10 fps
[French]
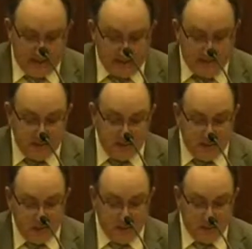Ainsi,
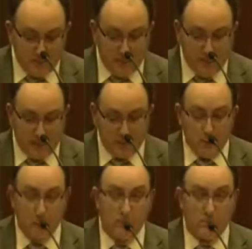pourquoi ne pas
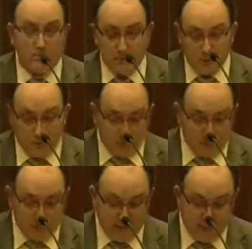inclure, je
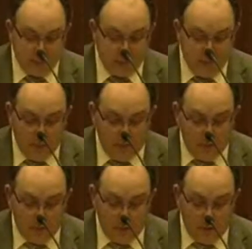propose l'idée,
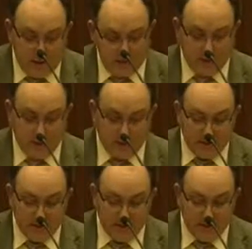la
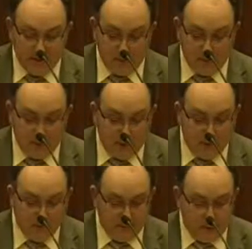Société des musées
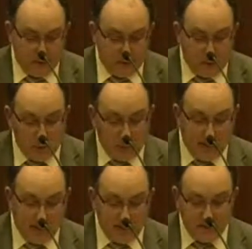québécois ou la
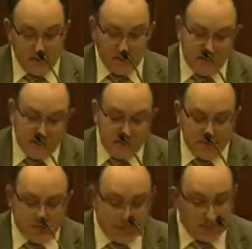Canadian Museum
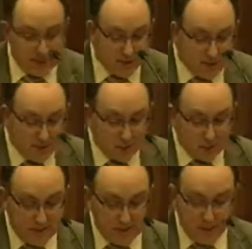Association dans
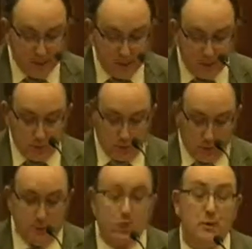nos discussions sur le
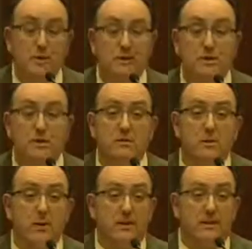futur des
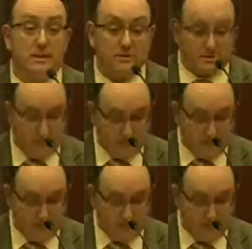archives au Canada.